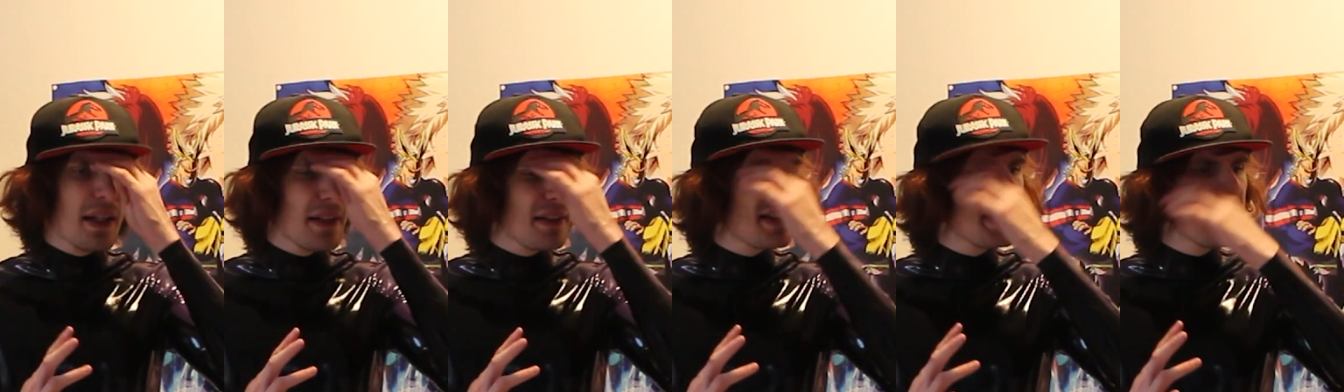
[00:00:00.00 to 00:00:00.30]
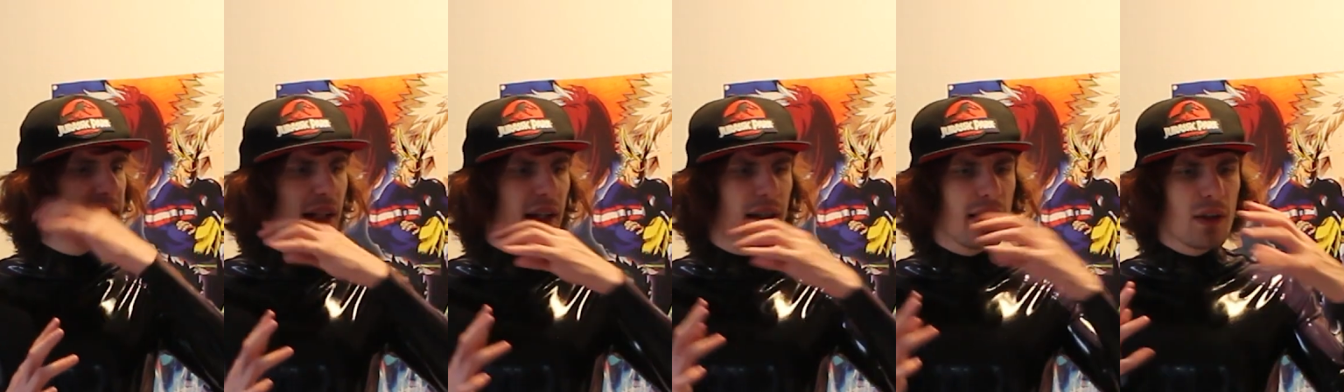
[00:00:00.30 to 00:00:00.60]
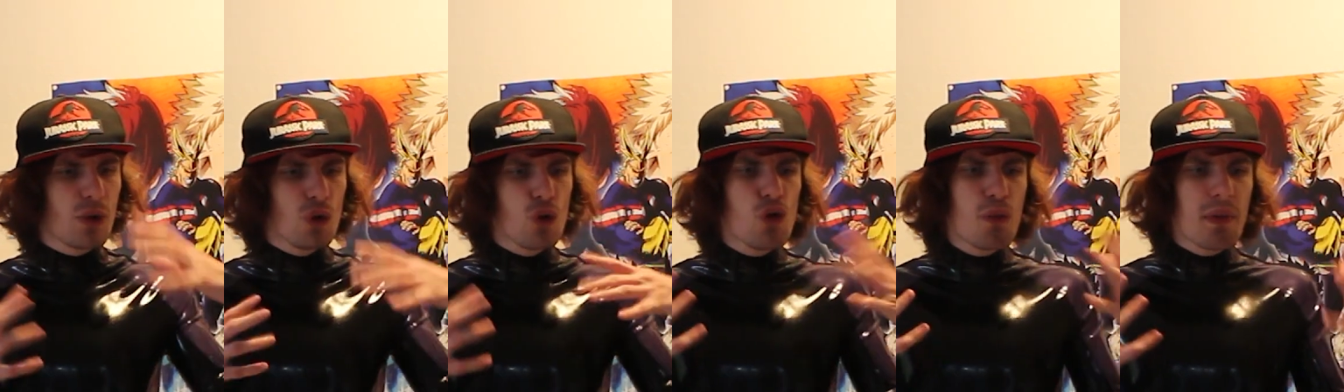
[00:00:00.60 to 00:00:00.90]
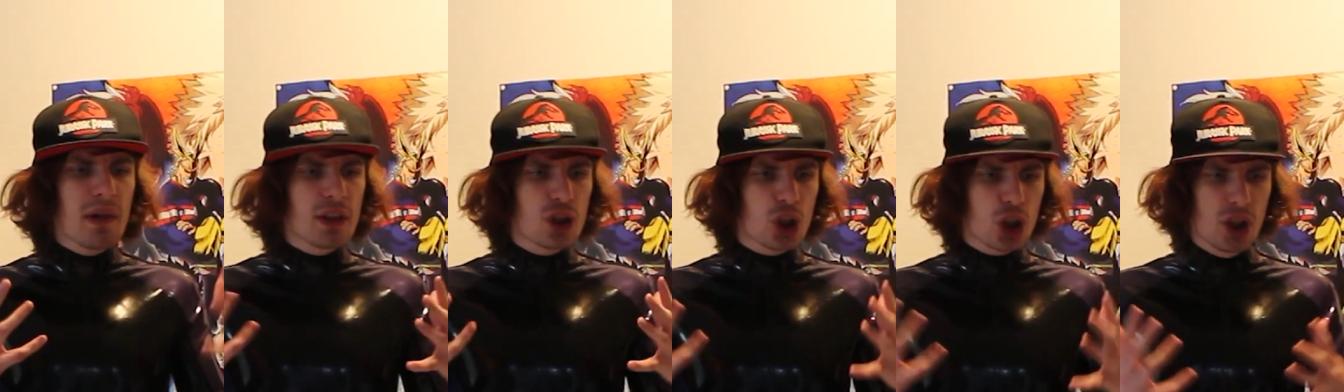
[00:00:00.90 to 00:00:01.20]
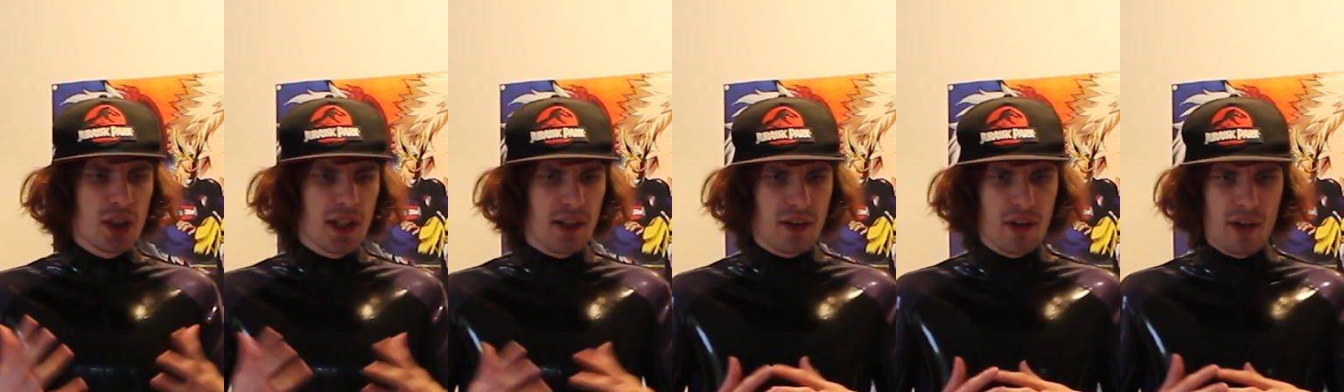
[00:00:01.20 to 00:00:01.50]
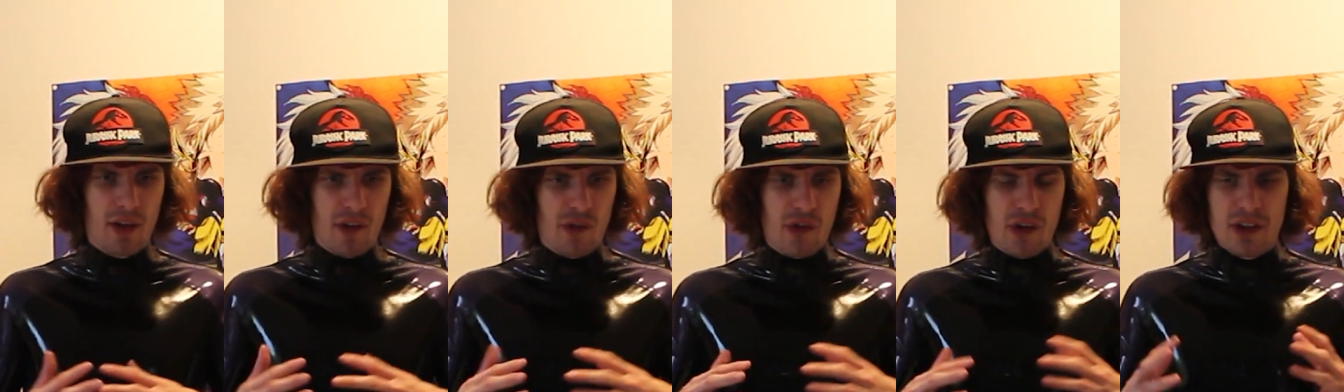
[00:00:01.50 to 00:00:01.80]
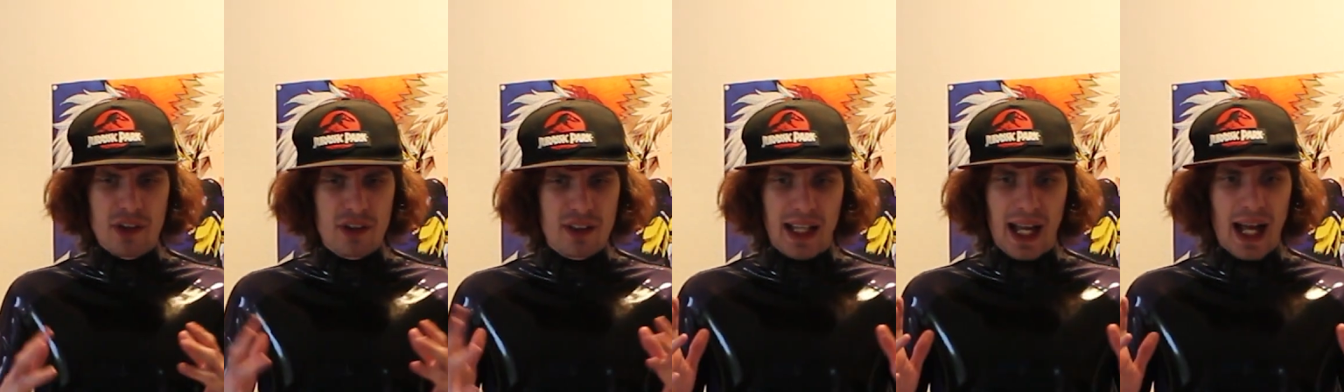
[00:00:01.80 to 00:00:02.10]
Die äh, Überschnitte
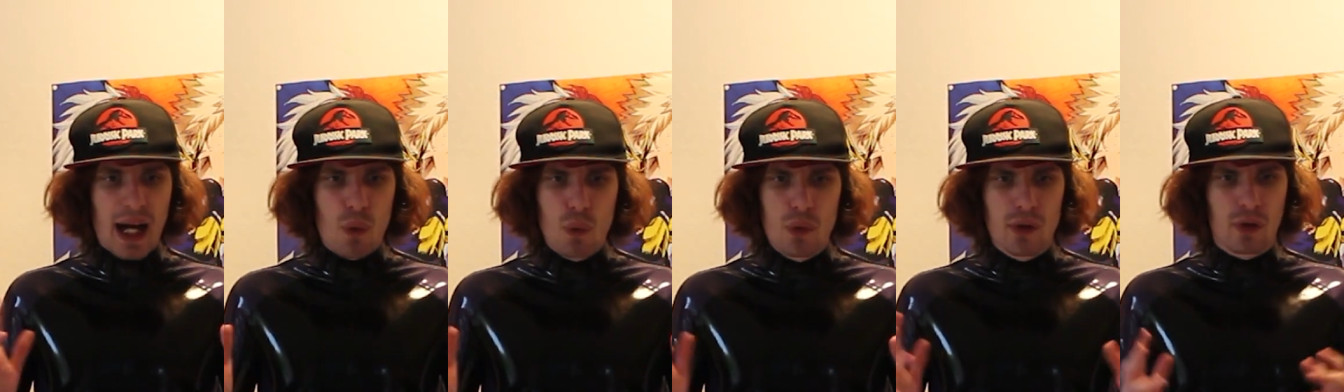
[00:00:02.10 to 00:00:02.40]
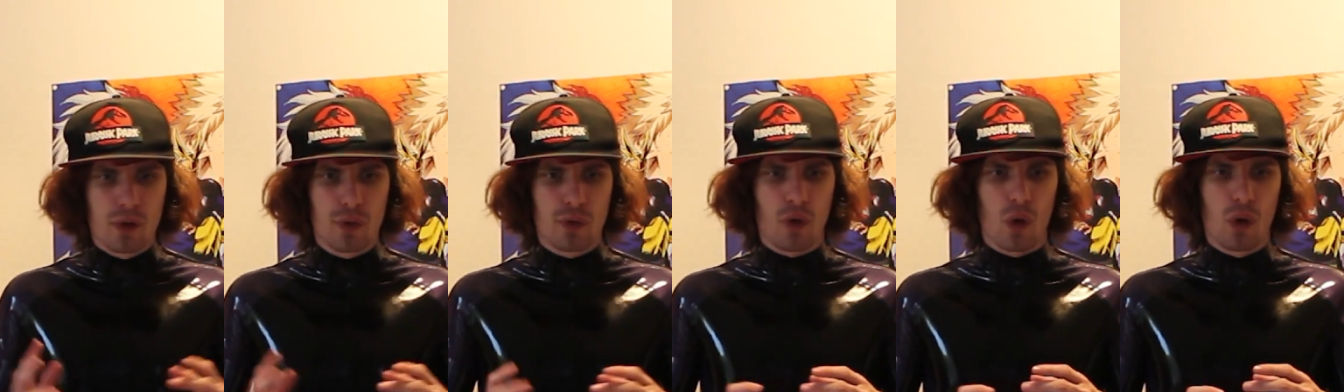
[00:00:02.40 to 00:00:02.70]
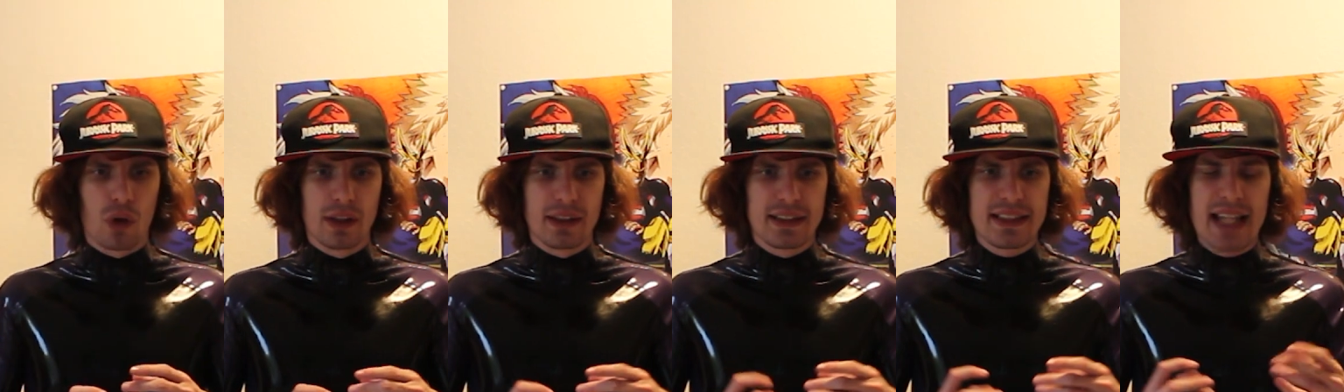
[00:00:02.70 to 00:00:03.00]
sind grauenvoll.